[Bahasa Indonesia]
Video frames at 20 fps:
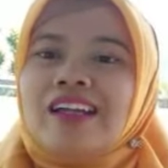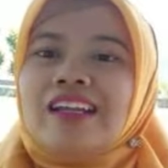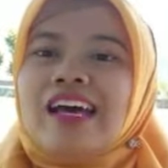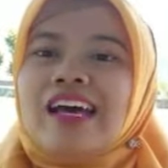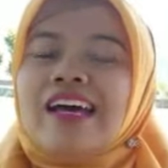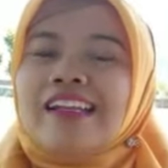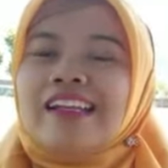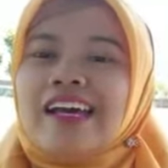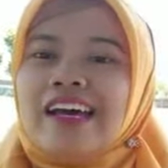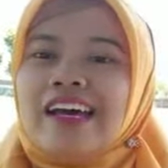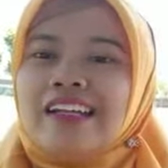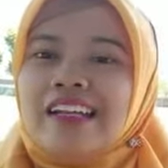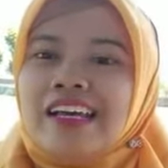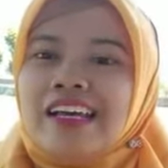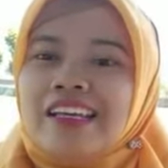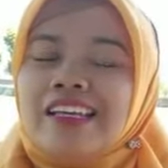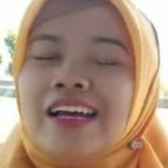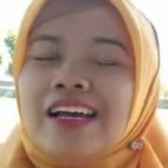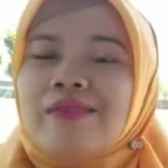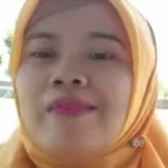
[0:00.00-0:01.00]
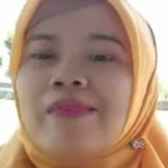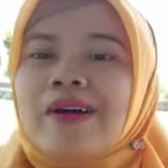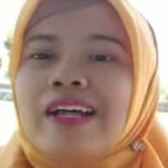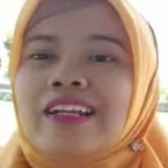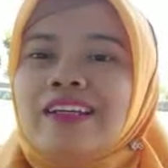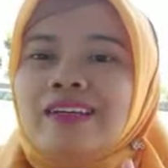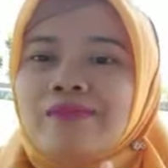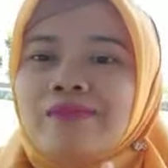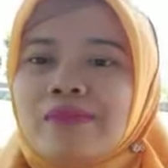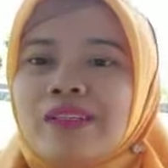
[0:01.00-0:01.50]
Nah, anak-anak yang
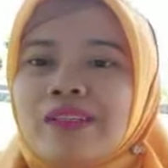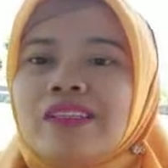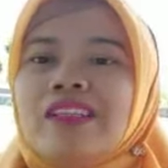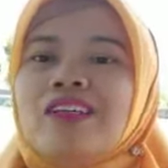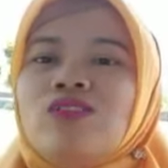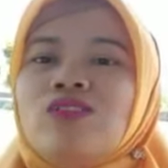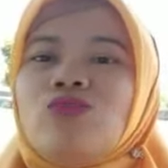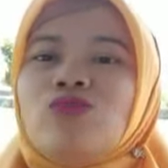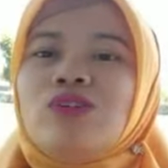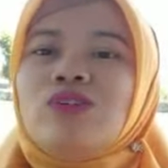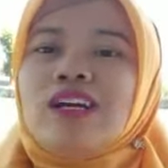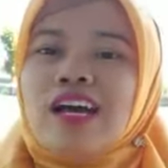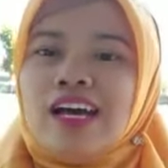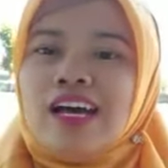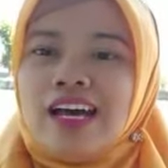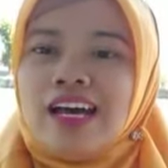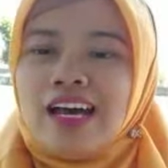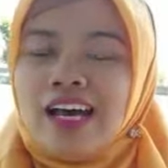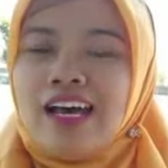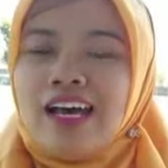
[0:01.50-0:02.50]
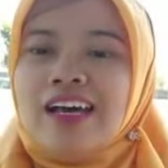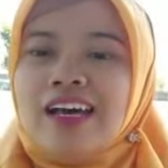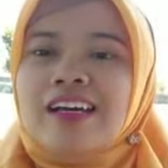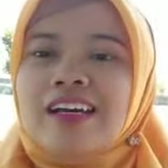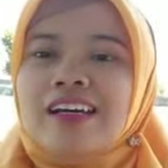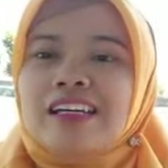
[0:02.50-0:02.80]
paling penting juga